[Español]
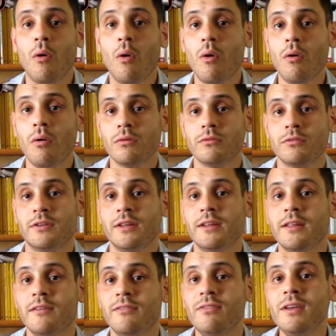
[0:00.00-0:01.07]
o
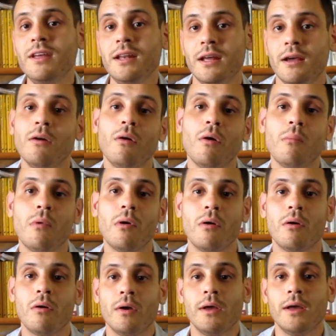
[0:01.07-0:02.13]
se definen
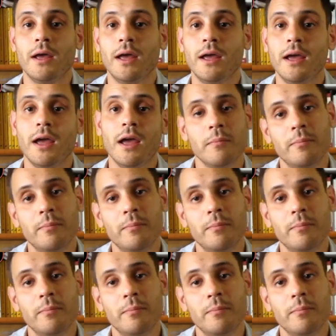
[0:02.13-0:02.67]
como eh,